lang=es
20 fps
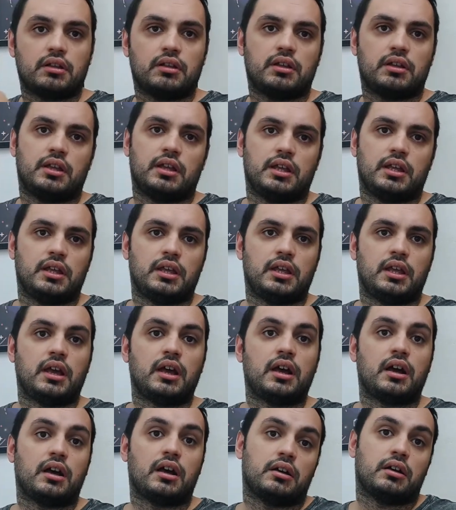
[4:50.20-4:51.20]
eh,
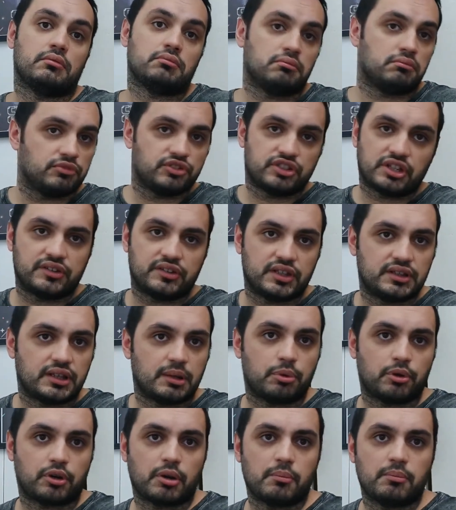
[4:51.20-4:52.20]
ya se está
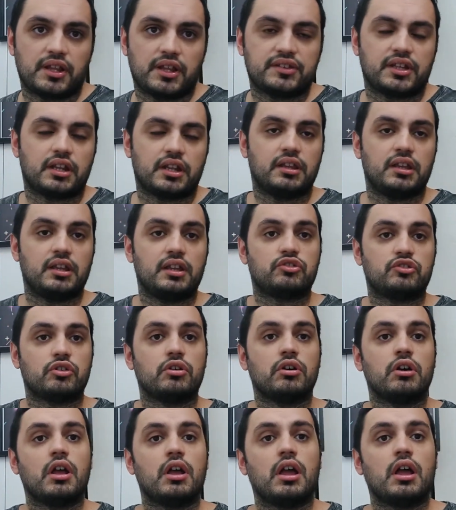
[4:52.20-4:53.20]
por reemplazar de
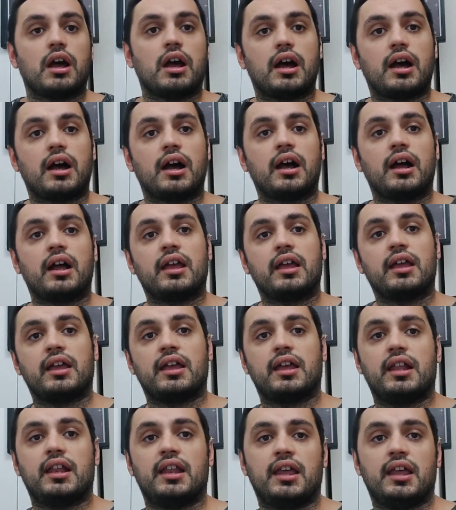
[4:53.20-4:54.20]
hecho, a
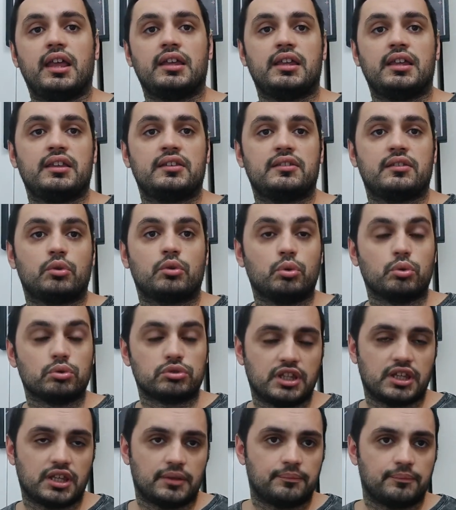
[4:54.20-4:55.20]
LXQT.
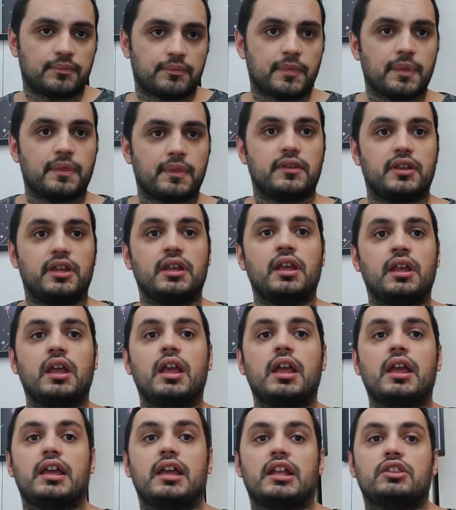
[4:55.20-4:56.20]
¿sí?
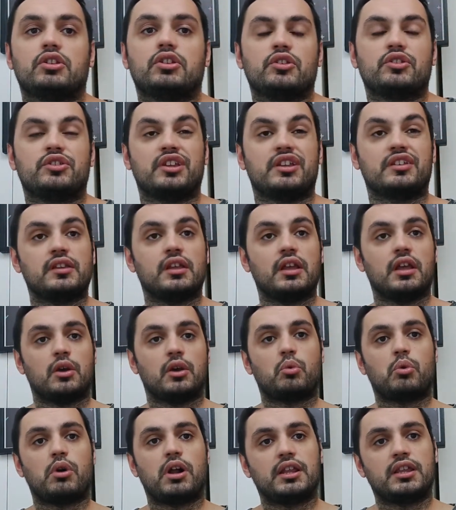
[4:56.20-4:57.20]
Entonces,
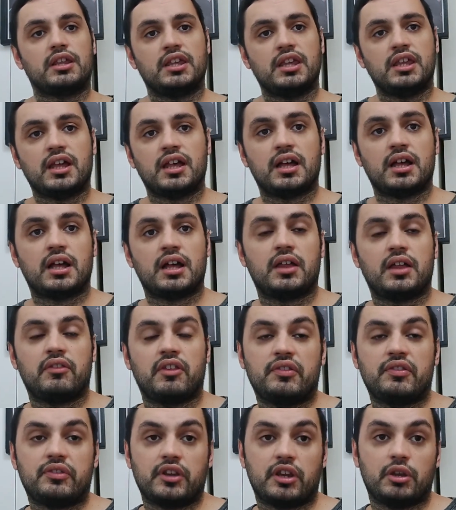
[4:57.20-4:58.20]
cualquier
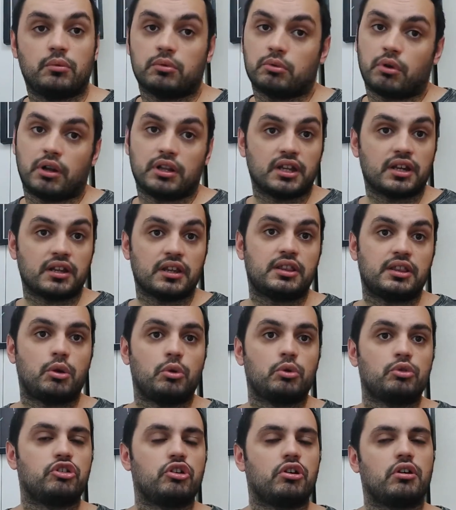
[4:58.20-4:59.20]

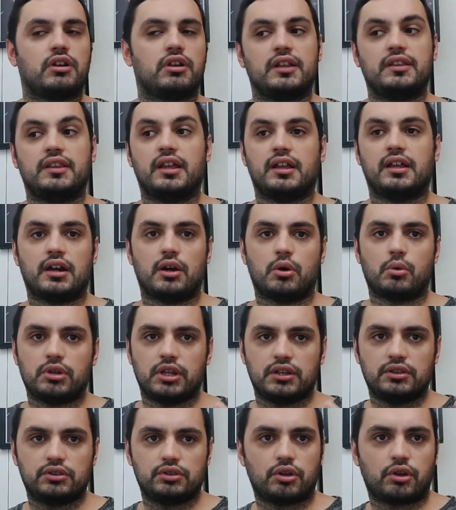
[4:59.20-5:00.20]
distribución que tenga un
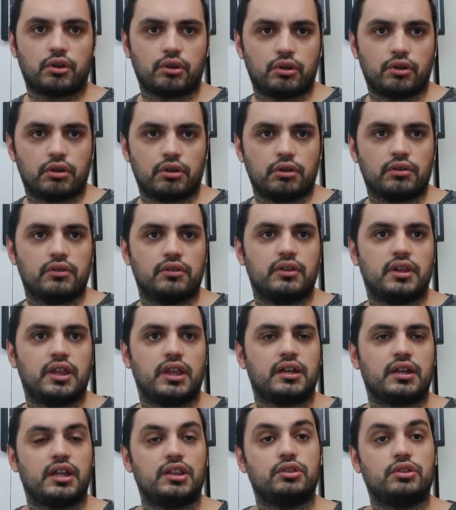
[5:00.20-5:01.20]
entorno de
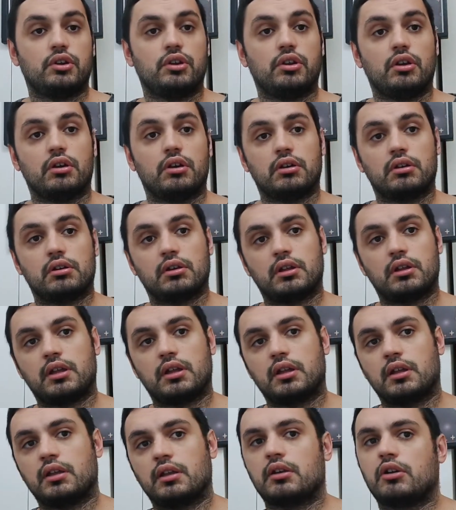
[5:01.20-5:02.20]
escritorio
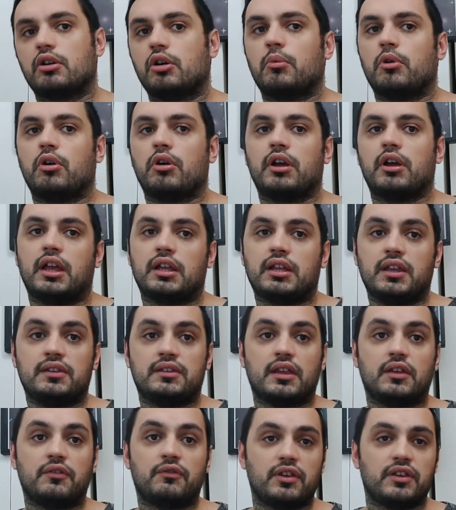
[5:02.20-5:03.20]
como
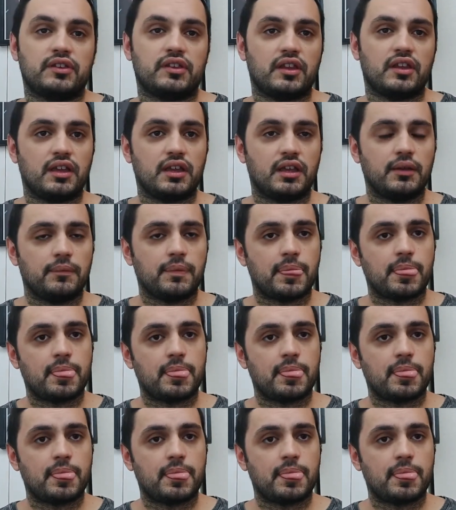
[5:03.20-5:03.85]
XFCE,